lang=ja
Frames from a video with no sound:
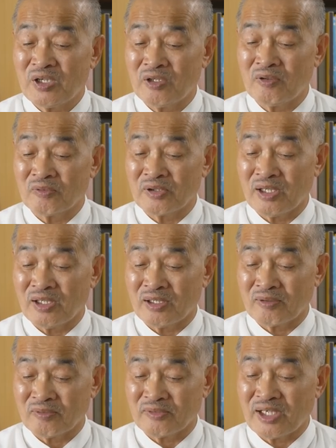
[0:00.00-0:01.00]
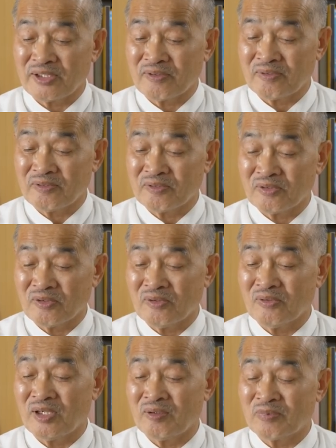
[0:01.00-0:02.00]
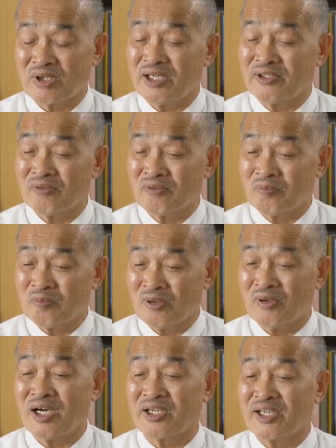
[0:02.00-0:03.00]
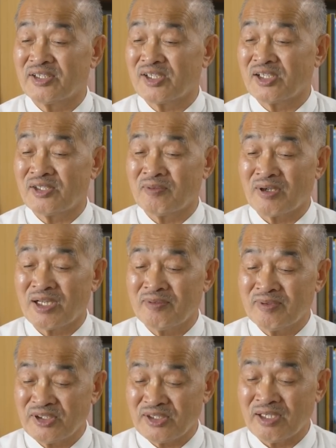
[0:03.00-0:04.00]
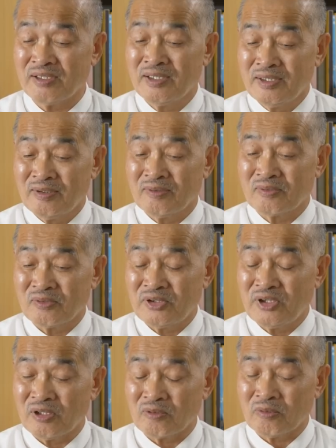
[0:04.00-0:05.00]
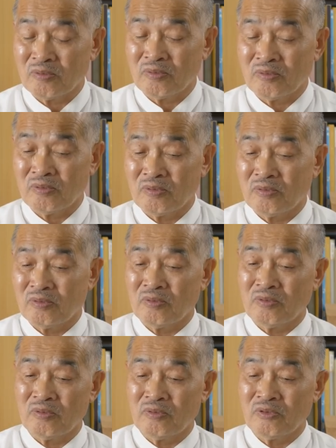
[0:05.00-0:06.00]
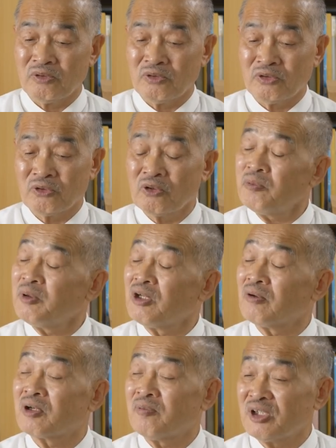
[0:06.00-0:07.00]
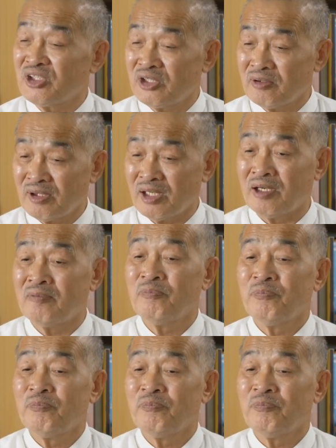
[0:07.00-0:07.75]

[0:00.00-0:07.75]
いろんなあの大統領の演舞会等も拝見させてもらいました本当にあのそういう意味におきましては